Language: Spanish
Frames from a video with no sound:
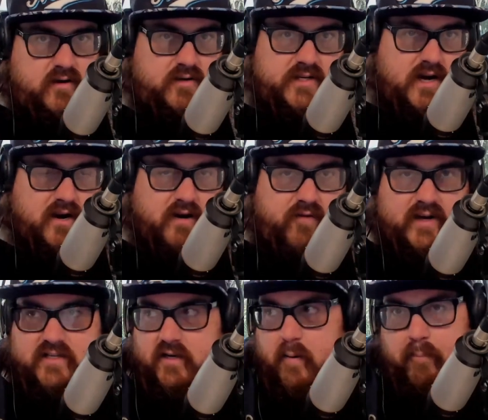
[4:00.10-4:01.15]
O sea, es re
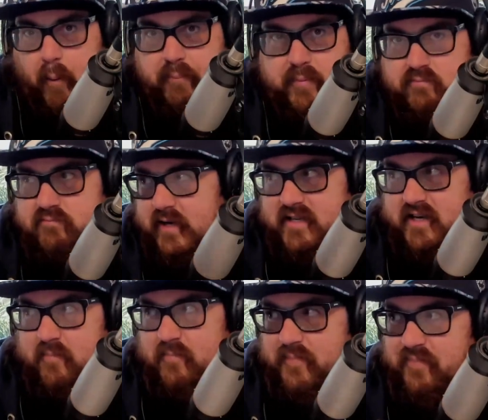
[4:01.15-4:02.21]
fácil, es Pop, así.
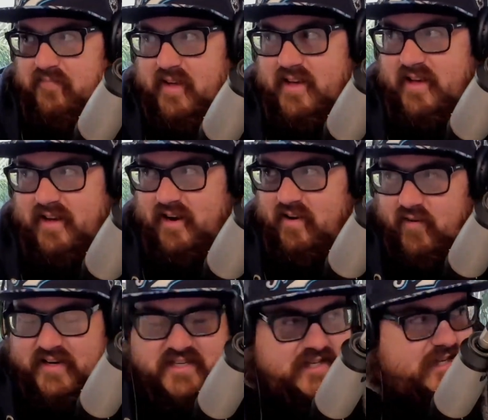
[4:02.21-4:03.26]
Re
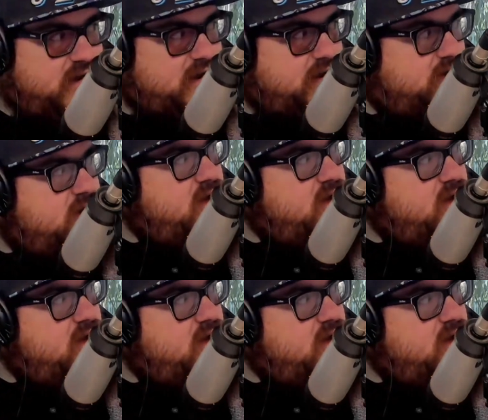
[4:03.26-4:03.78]
fácil saberlo.